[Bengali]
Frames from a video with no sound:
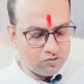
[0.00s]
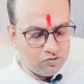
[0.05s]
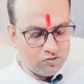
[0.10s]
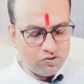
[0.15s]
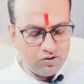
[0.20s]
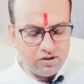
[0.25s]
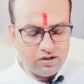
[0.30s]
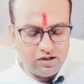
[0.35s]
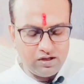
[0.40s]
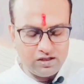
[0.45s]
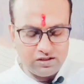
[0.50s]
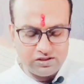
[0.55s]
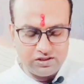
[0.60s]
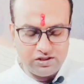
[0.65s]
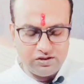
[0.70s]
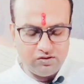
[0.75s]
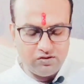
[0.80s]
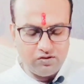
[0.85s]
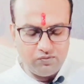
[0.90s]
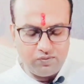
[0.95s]
কন্যা
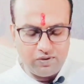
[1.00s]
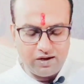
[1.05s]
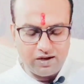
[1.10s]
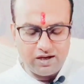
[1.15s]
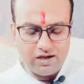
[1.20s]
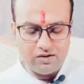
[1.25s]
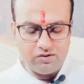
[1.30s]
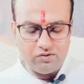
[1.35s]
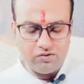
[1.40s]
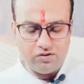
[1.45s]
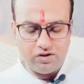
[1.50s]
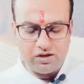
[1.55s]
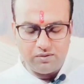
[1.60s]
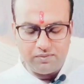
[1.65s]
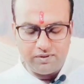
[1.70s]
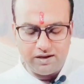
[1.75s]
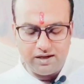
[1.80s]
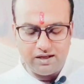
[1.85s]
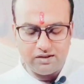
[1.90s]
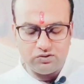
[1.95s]
সিংহ ফাঁকা কন্যা
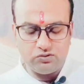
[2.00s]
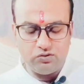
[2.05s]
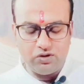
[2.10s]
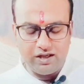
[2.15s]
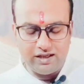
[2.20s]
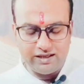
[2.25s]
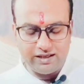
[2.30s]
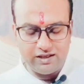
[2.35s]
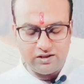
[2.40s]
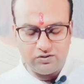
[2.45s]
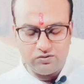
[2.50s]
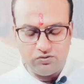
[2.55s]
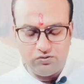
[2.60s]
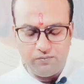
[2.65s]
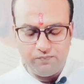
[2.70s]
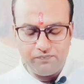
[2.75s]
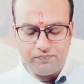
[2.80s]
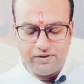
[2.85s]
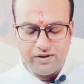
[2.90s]
ফাঁকা তুলায় কেতু